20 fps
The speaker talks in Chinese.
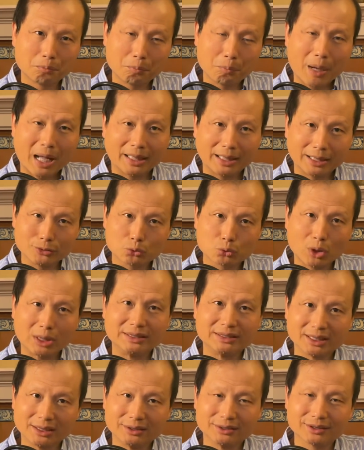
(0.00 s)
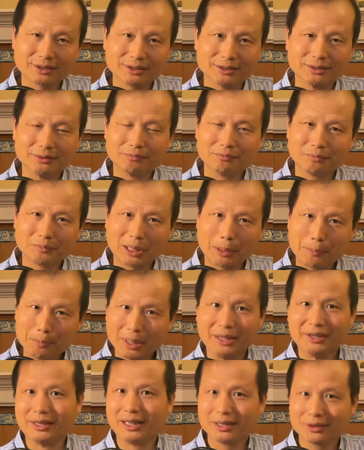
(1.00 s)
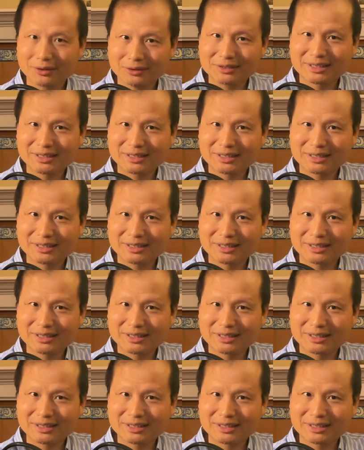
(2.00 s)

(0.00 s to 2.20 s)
把他算成是他每天都